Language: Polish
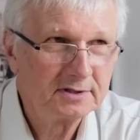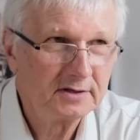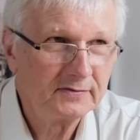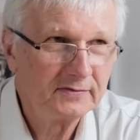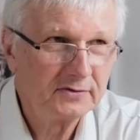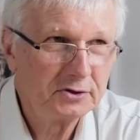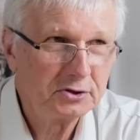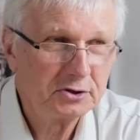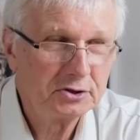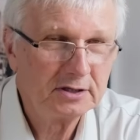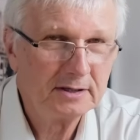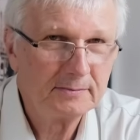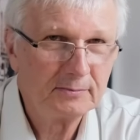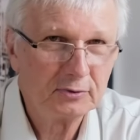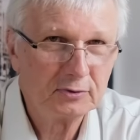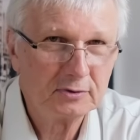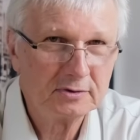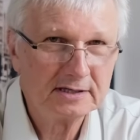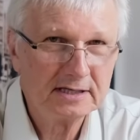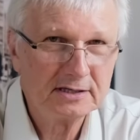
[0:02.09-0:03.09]
Stowarzyszenia
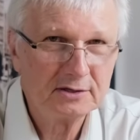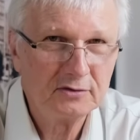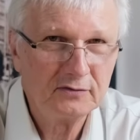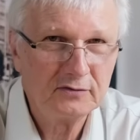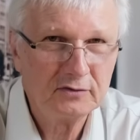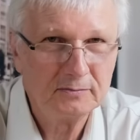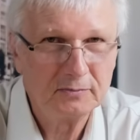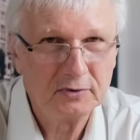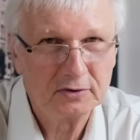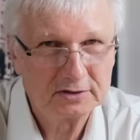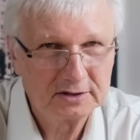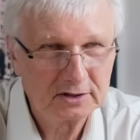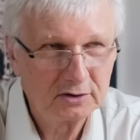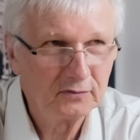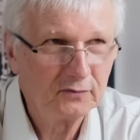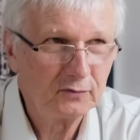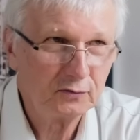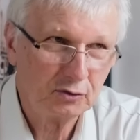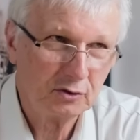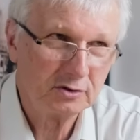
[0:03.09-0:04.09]
Producentów i
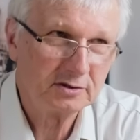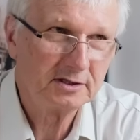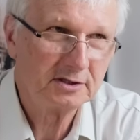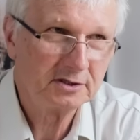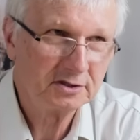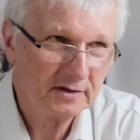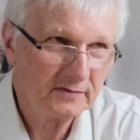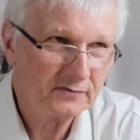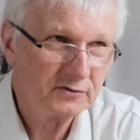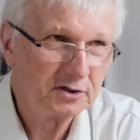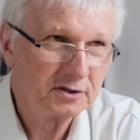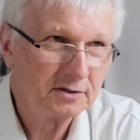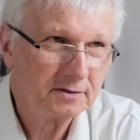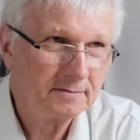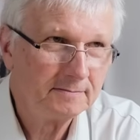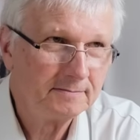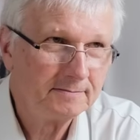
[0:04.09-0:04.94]
Importerów Urządzeń Grzewczych.